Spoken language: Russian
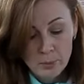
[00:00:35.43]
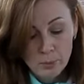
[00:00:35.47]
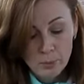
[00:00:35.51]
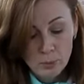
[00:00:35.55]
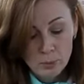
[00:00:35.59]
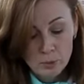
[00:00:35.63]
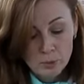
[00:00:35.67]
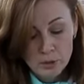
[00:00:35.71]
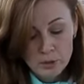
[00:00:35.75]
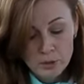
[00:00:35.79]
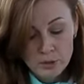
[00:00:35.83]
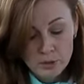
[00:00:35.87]
о
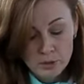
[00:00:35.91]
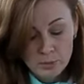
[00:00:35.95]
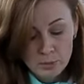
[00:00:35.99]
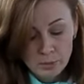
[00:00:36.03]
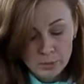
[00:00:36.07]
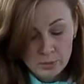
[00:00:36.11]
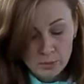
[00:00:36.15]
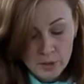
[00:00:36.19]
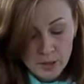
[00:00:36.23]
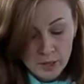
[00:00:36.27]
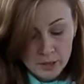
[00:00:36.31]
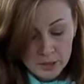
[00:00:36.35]

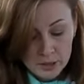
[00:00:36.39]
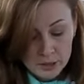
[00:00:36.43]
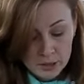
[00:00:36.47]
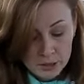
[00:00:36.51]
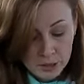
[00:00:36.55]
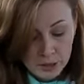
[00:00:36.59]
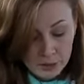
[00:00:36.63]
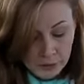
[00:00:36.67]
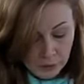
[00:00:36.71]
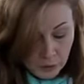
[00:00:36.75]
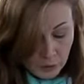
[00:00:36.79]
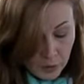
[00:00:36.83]
плотности
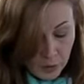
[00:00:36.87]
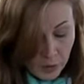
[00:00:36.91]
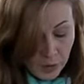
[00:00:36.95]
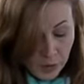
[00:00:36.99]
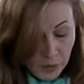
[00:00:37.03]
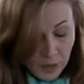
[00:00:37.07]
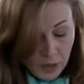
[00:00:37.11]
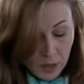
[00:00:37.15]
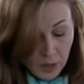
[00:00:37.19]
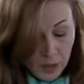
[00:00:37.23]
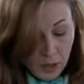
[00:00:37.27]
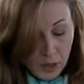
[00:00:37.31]
мякоти его.
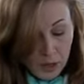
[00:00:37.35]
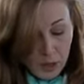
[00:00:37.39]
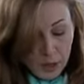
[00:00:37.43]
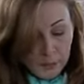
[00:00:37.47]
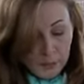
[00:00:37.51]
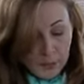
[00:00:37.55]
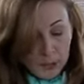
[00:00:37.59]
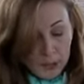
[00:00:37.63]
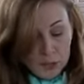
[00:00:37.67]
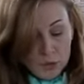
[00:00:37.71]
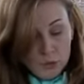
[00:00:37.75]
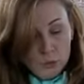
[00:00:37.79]

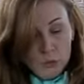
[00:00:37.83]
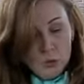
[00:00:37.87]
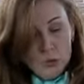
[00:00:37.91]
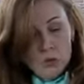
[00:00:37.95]
Опять же, он